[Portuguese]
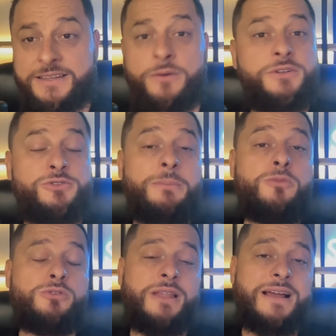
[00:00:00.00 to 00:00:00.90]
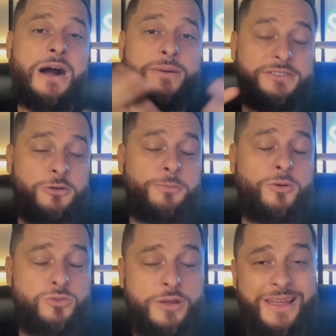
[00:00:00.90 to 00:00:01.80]
Então isso é muito legal, isso é um
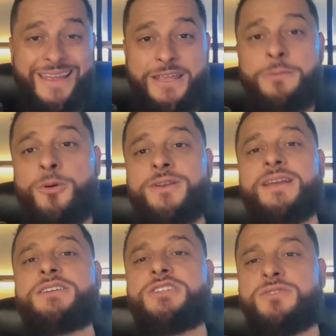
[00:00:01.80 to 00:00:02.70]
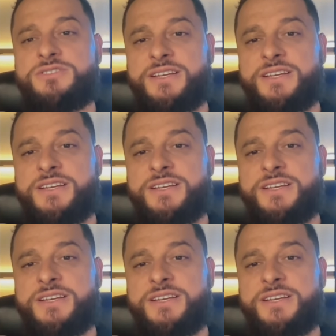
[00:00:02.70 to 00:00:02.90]
ponto importante de você